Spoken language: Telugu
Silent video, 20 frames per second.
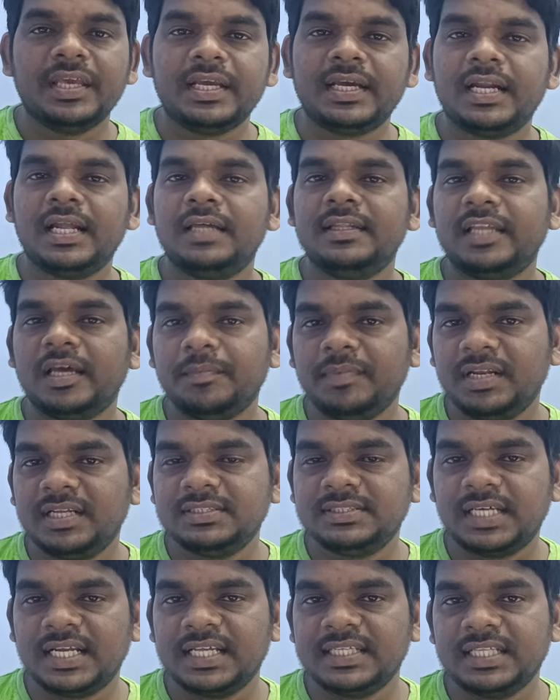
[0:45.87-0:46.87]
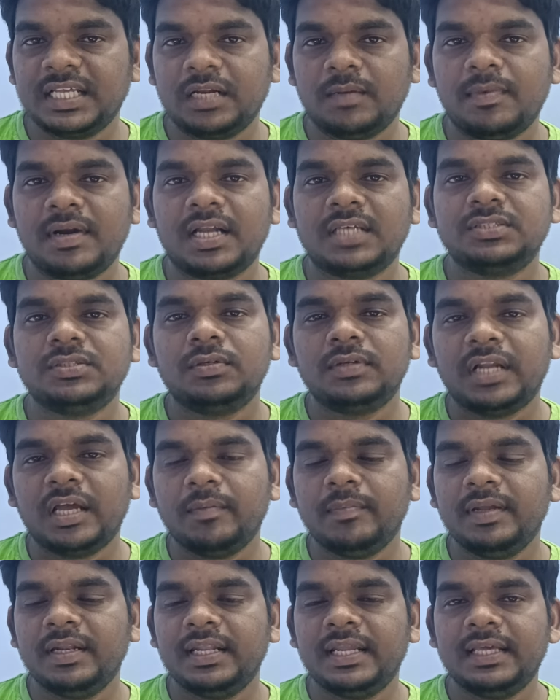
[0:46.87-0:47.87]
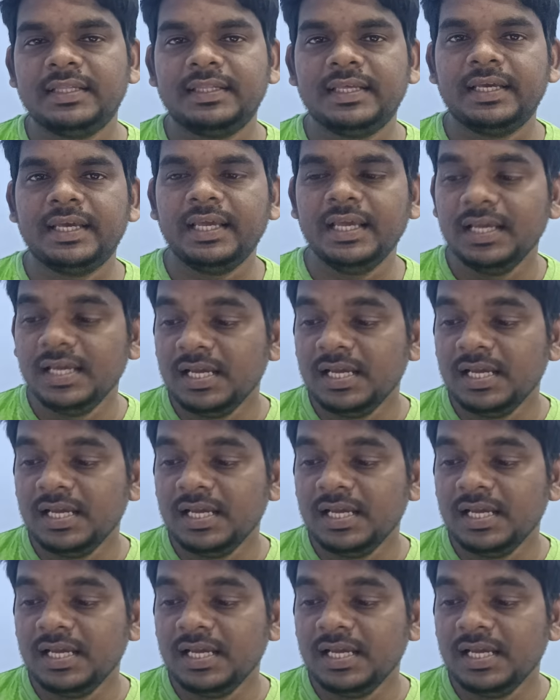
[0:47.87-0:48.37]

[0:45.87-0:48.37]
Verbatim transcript: ఇక్కడ నబీల్కి జరిగిందనమాట సో నబీల్ని అయితే